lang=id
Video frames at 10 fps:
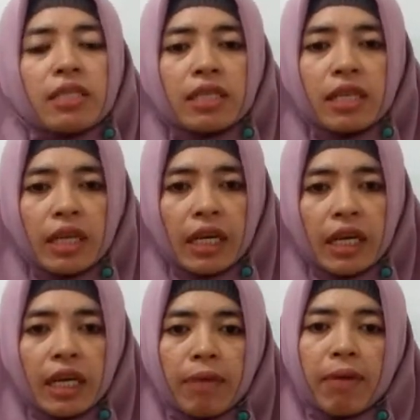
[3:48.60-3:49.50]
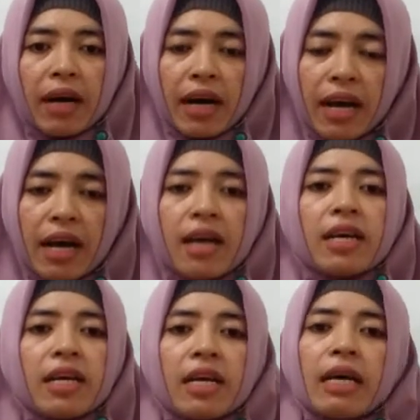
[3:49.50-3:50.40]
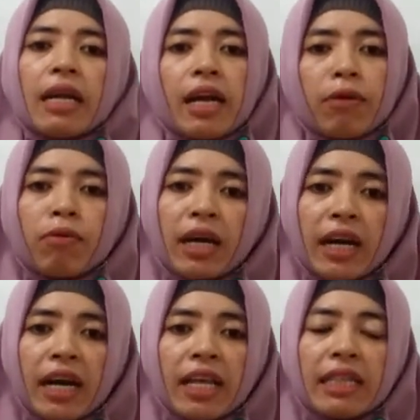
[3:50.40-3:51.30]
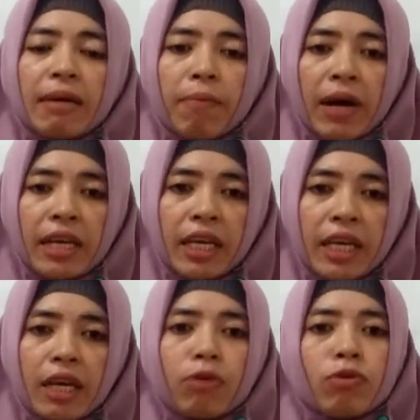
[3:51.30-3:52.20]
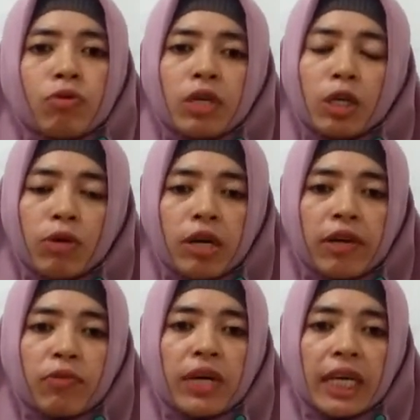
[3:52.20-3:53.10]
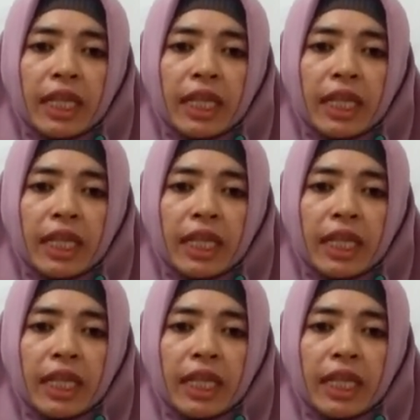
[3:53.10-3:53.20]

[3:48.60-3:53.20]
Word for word: sedih. Maka Lakukanlah yang terbaik untuk kedua orang tua